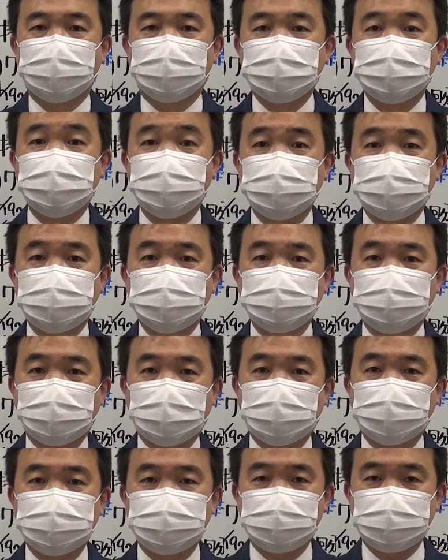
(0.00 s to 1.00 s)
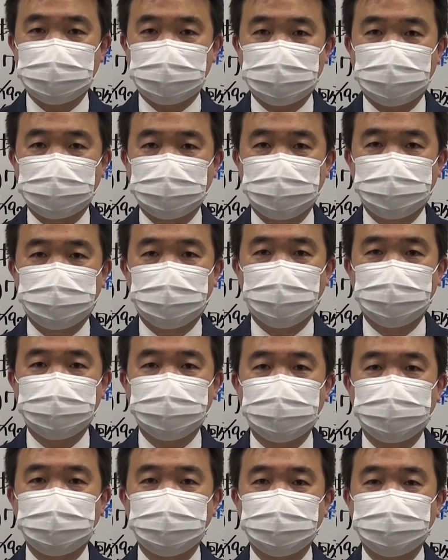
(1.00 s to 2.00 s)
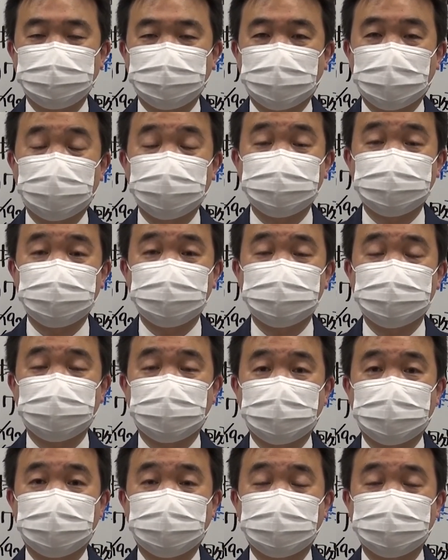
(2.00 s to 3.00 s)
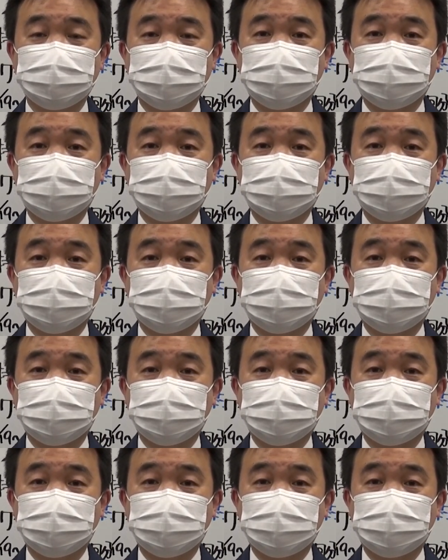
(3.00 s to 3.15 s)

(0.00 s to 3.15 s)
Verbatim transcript: いちにちの感染者、日本全国の感染者が